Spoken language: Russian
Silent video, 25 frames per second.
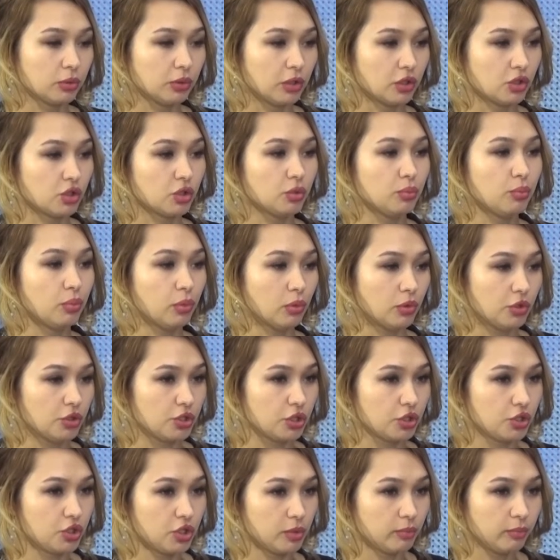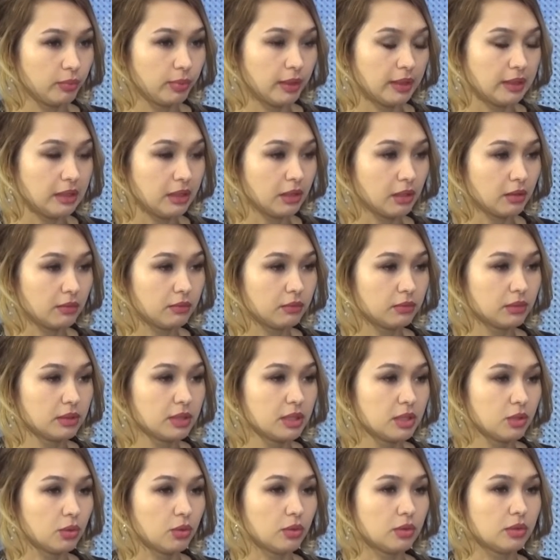даже больше, чем
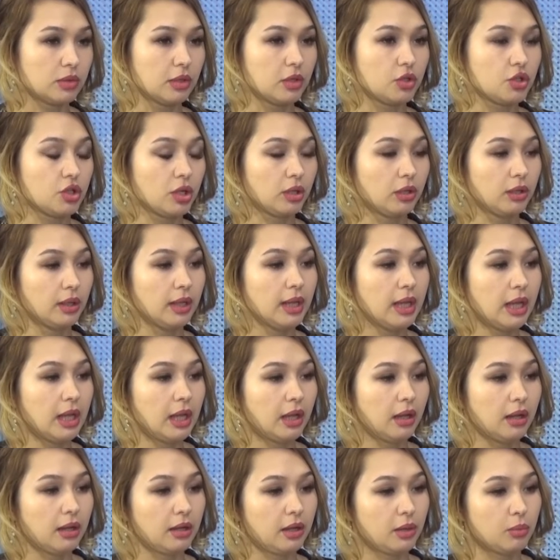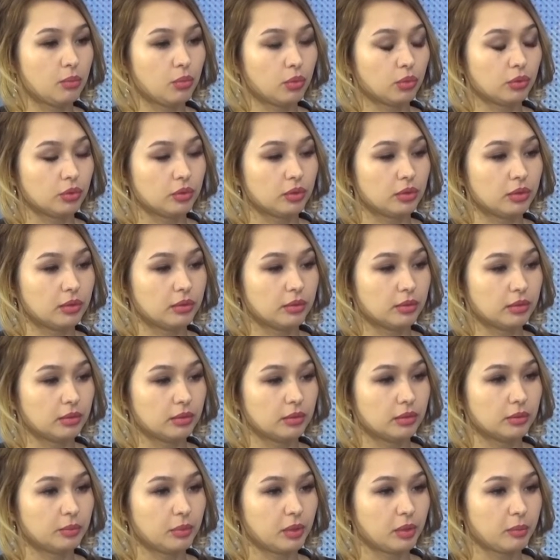планировалось. То есть сначала ремонт
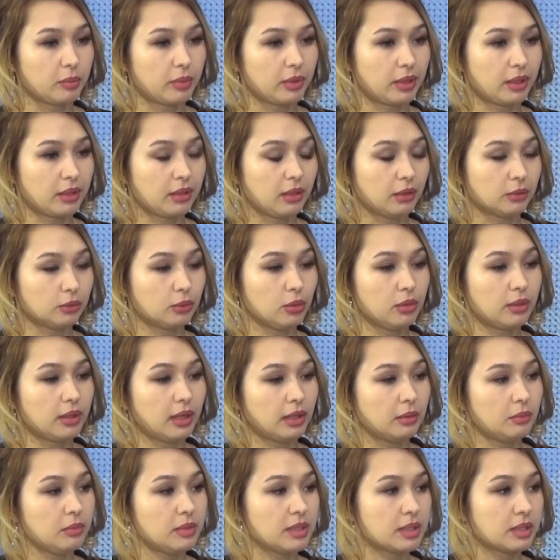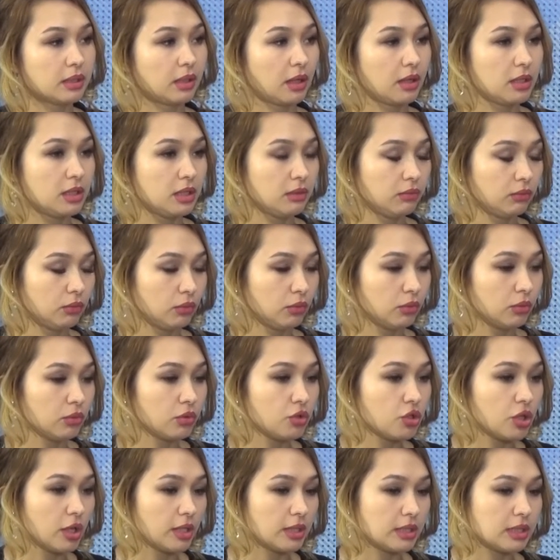э, предполагал только административную
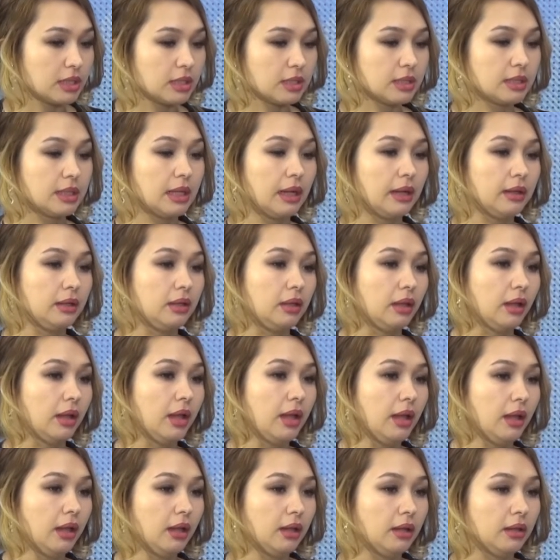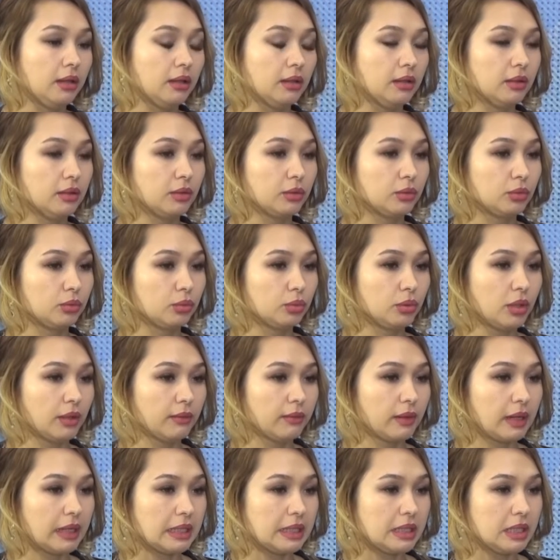часть здания, э, куда
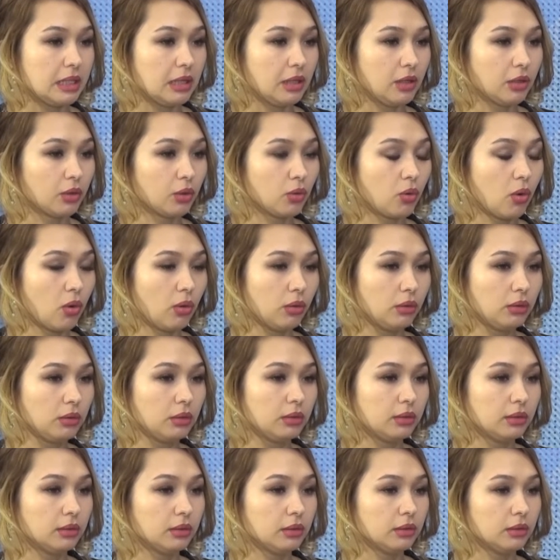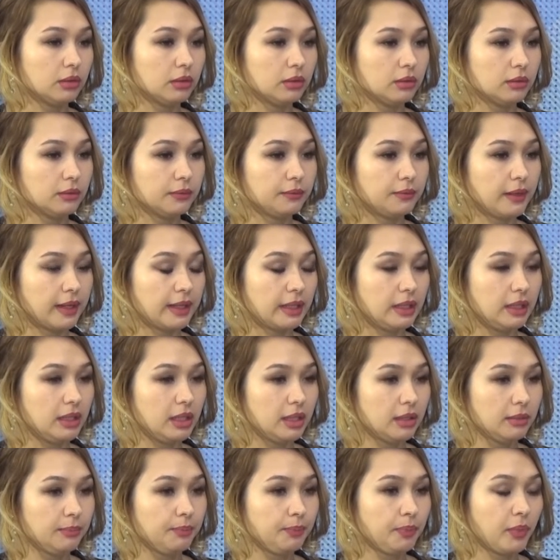входили холл, э,
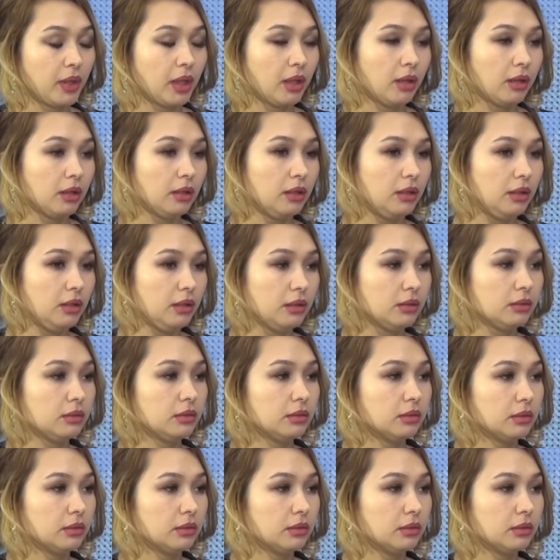фойе и